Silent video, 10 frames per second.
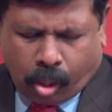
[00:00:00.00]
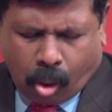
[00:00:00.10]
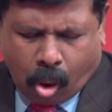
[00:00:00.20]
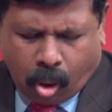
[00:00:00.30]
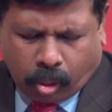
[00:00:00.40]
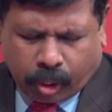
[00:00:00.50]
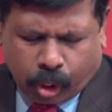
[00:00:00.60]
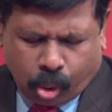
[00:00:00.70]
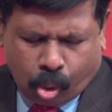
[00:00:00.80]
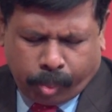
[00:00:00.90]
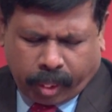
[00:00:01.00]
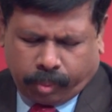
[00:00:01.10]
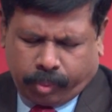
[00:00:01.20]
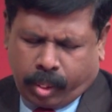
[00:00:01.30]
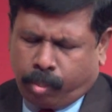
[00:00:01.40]
லார்ட் குரோமர்
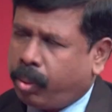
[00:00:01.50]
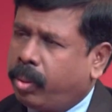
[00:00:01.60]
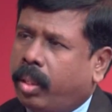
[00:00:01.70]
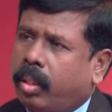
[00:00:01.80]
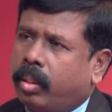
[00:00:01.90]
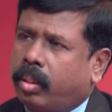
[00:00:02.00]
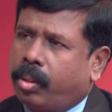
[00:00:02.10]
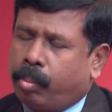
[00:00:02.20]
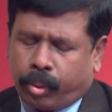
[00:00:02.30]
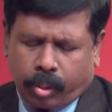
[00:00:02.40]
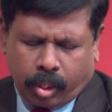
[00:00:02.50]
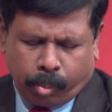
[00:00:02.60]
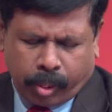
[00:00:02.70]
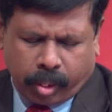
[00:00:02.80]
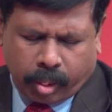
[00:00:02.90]
என்பவர் தன்னுடைய புஸ்தகத்தில்
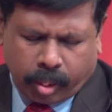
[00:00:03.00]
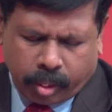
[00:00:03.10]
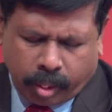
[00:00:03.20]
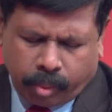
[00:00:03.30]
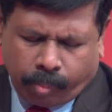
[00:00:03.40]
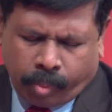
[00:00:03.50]
இப்படியாக எழுதுகிறார்